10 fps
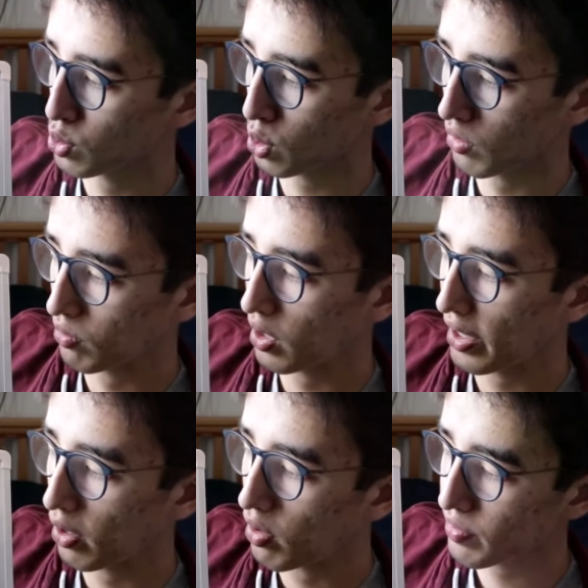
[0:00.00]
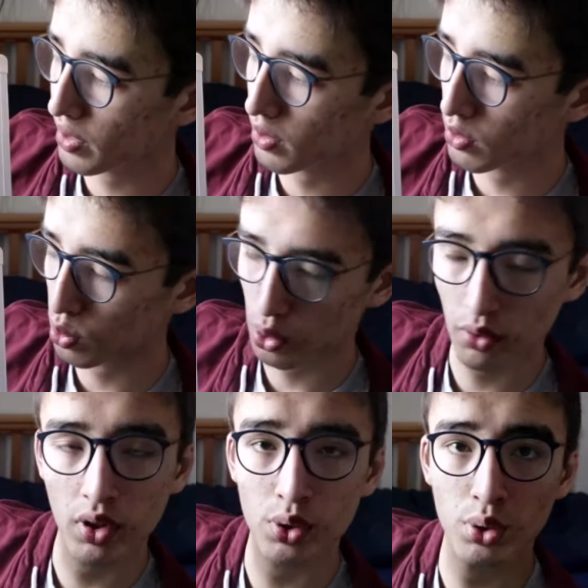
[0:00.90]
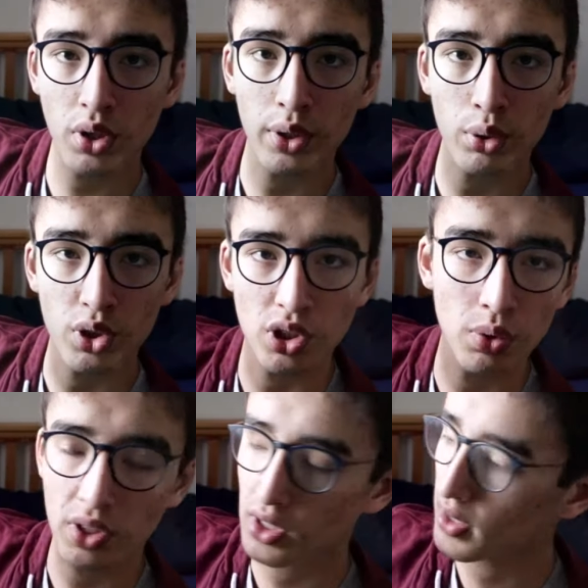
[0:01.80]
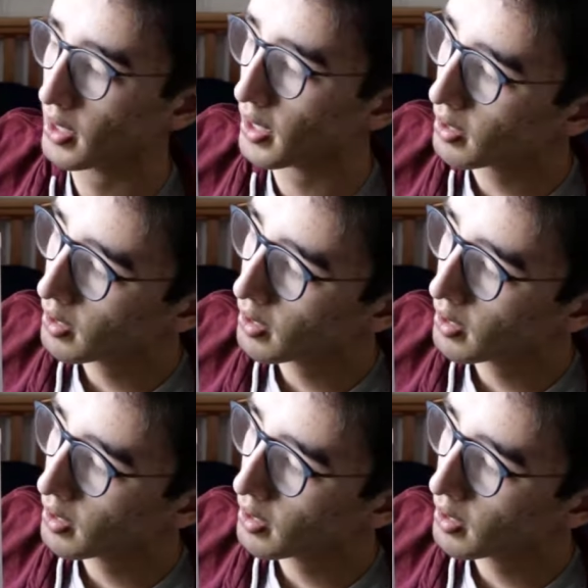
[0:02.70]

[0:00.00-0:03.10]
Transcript: on se revoit en fréquence, on se revoit sur la QRG, ou etc.